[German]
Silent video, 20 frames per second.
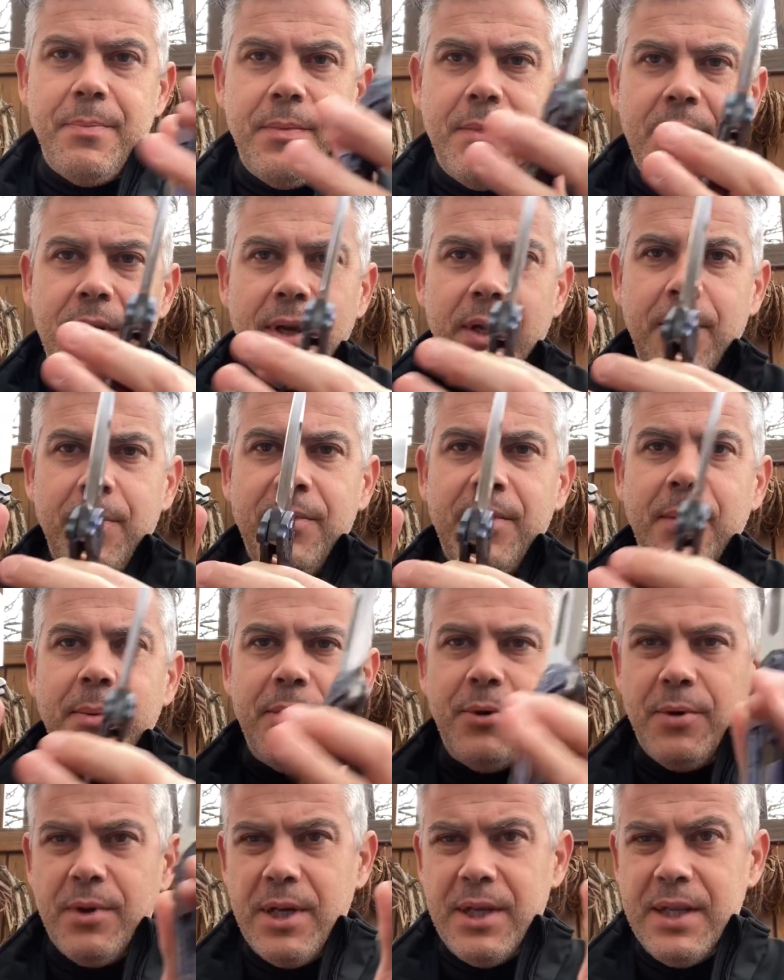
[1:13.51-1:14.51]
Da gibt es aber
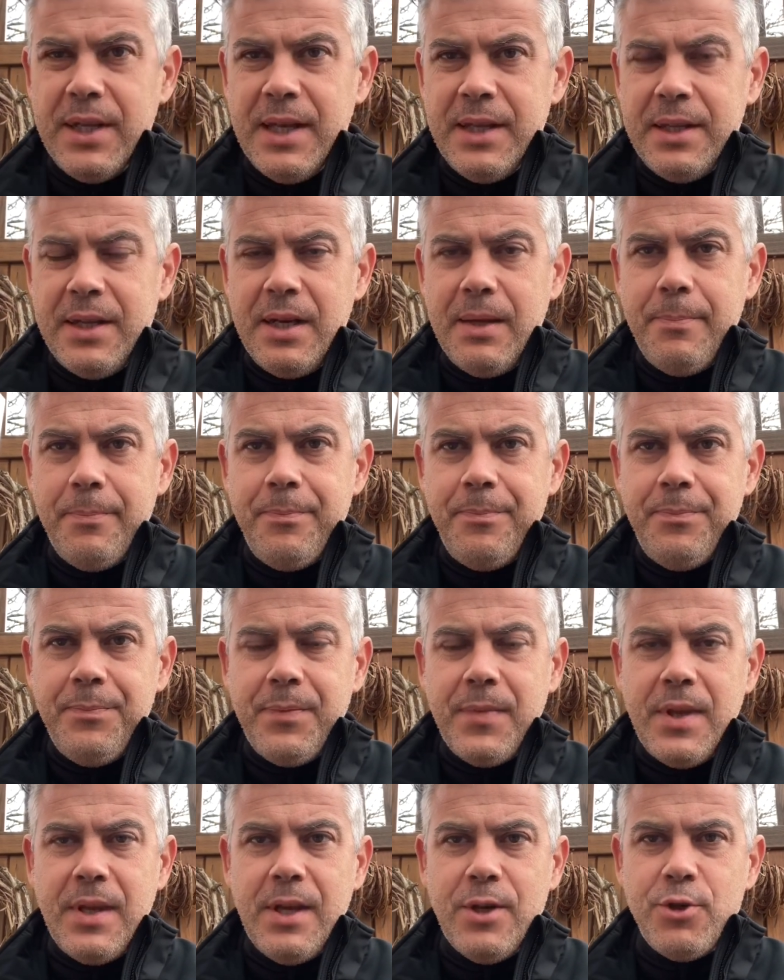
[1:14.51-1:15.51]
noch einen anderen,
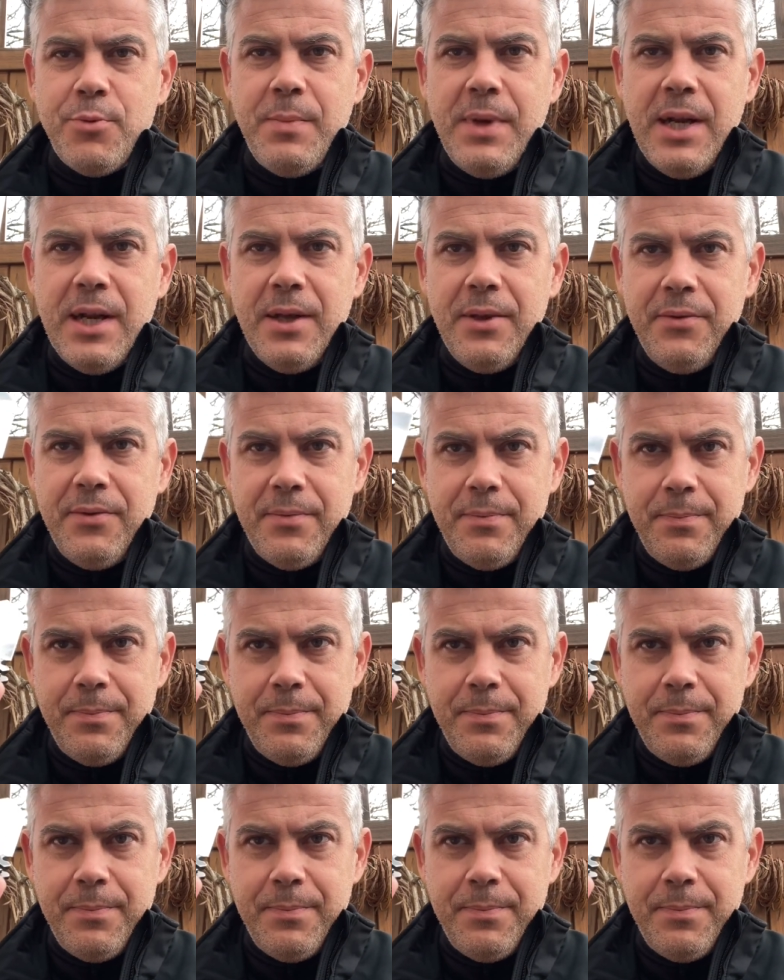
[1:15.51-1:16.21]
der schmäler ist.